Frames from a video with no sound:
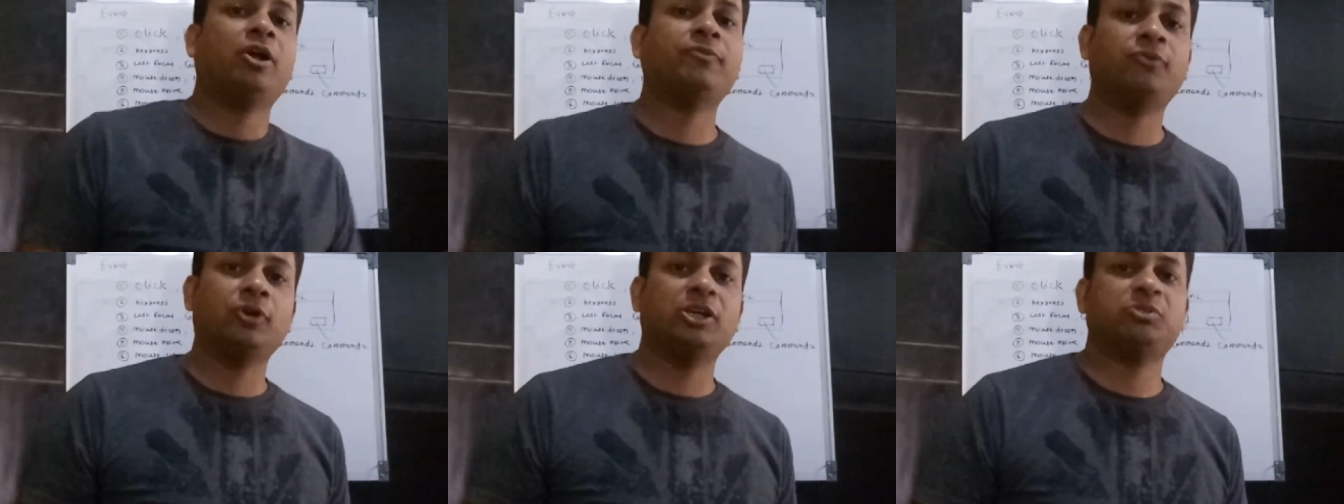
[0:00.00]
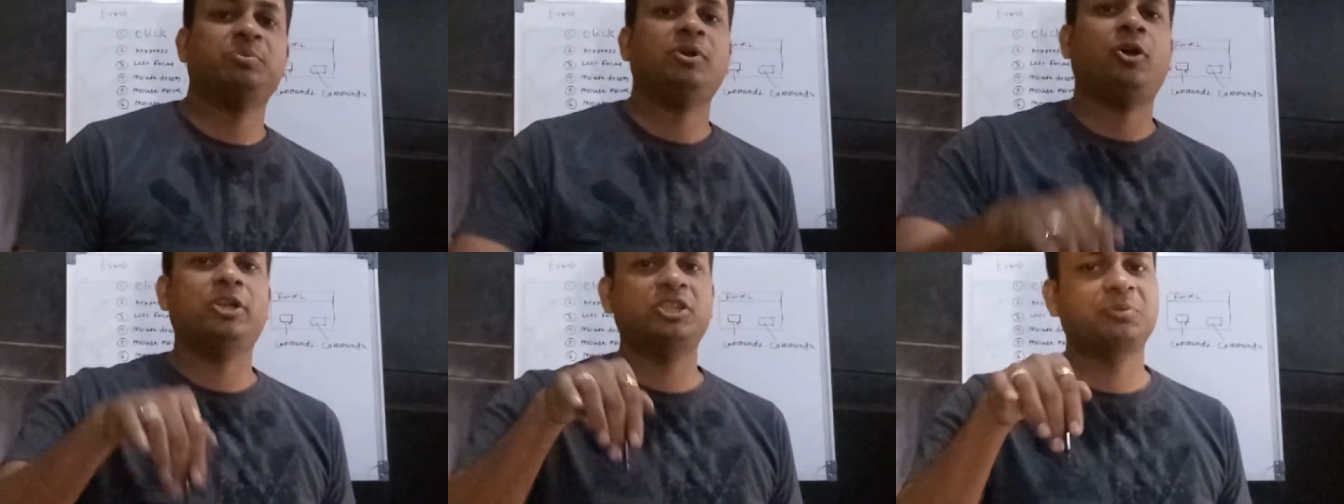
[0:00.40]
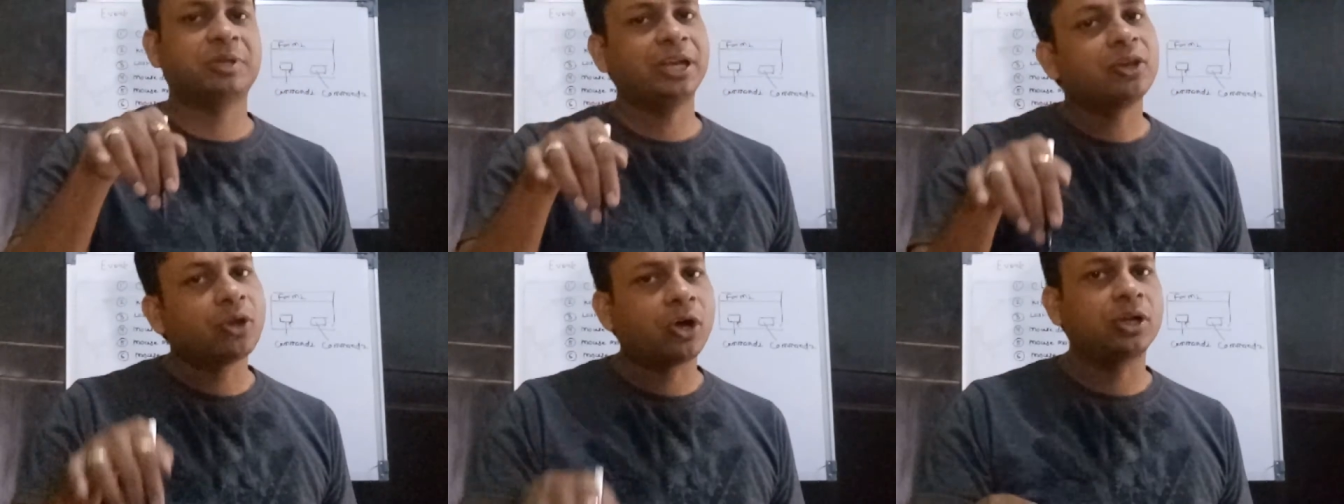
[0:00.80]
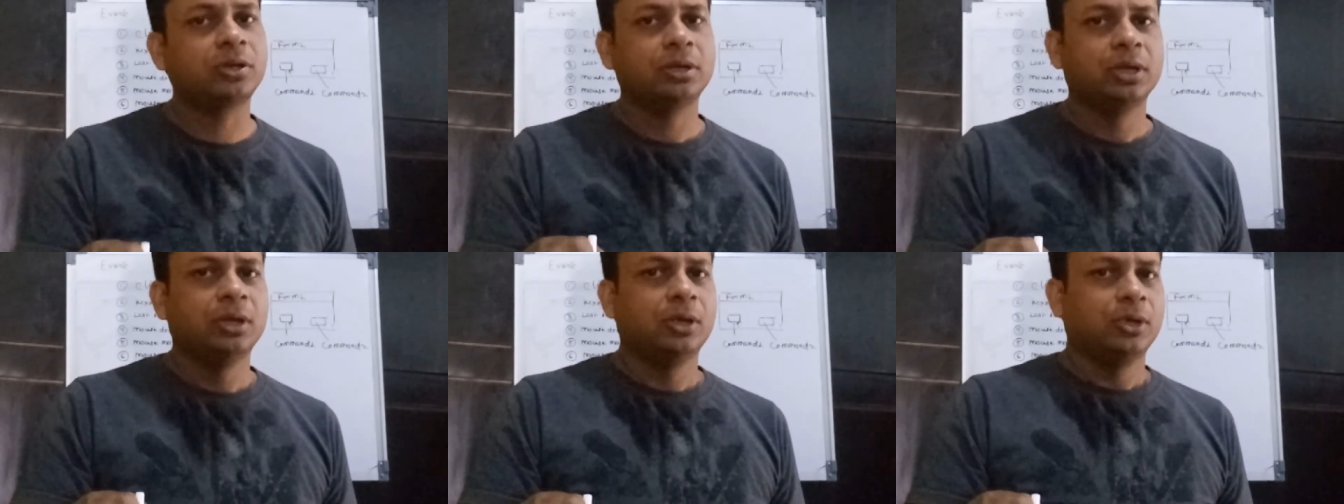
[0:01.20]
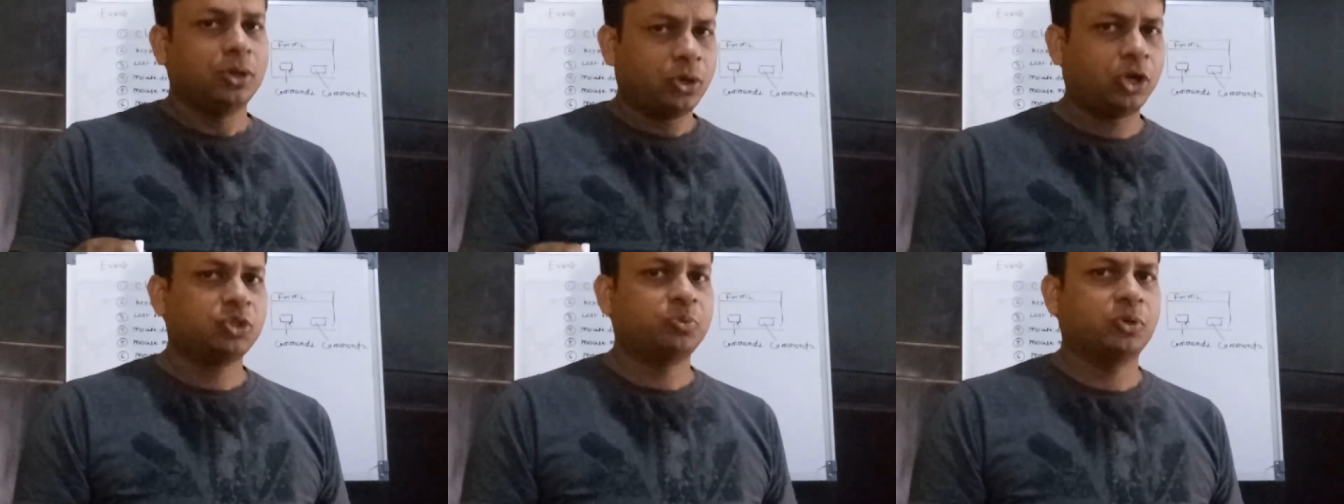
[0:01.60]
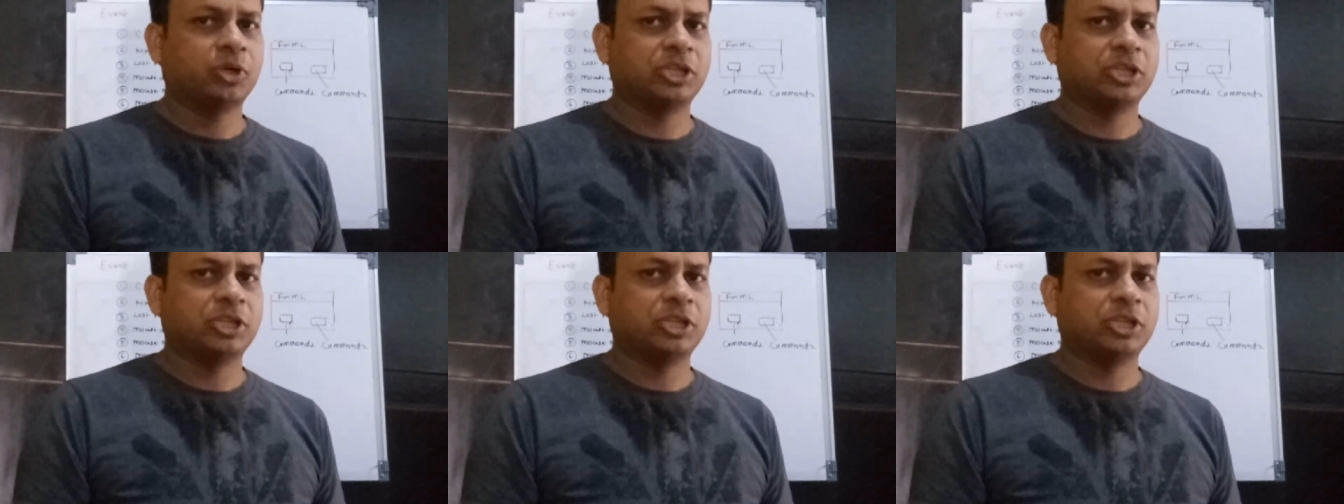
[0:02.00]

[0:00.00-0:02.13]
गॉड फोकस में और इसके लॉस्ट